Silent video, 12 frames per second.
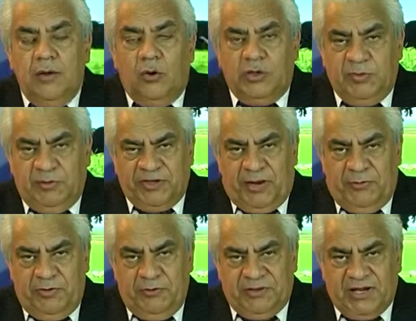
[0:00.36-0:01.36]
Último
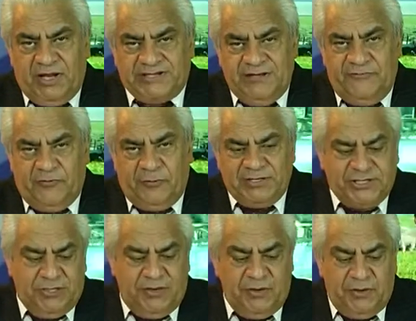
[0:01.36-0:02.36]
tramo de nuestras
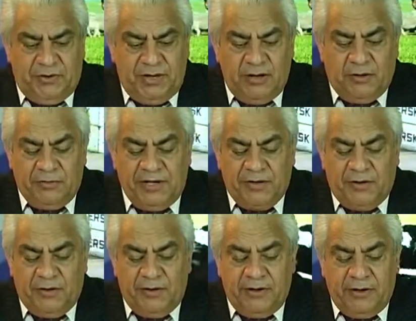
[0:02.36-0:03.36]
informaciones de hoy, el
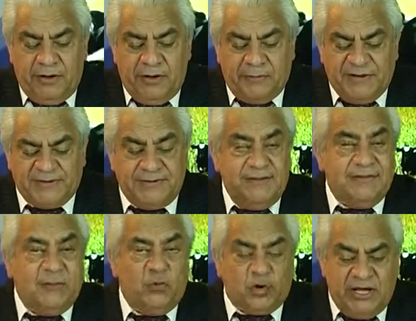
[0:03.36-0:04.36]
gobierno del
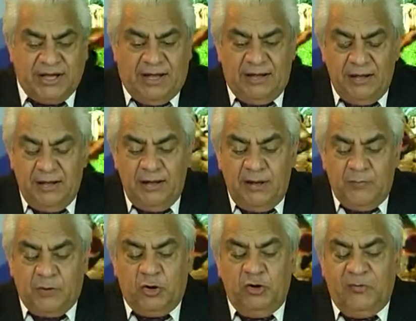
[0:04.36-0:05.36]
presidente Mujica
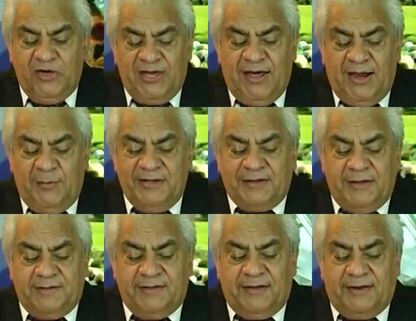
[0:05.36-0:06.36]
prohibiría la venta
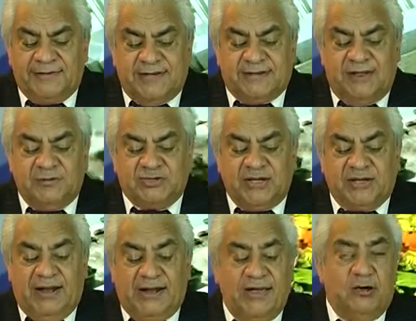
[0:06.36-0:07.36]
de tierras a estados
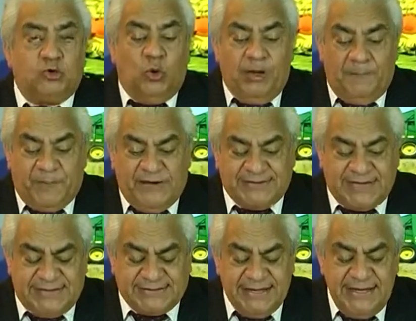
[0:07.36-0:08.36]
extranjeros o a
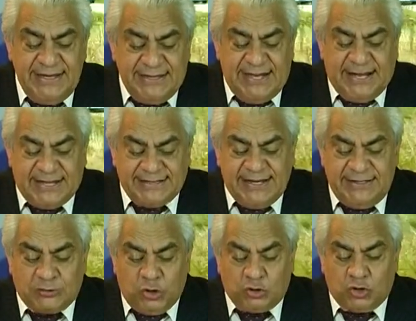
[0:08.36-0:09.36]
empresas de las que
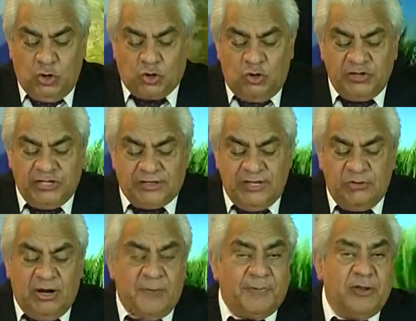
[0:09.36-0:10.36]
sean socios con
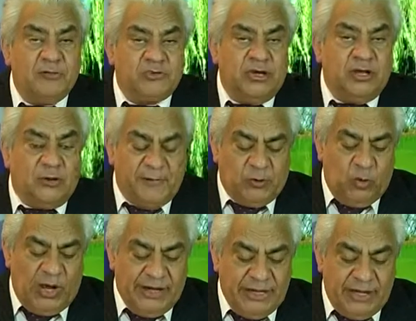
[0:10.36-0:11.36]
destino a la producción
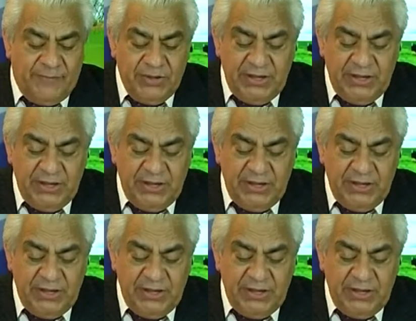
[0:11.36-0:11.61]
agropecuaria.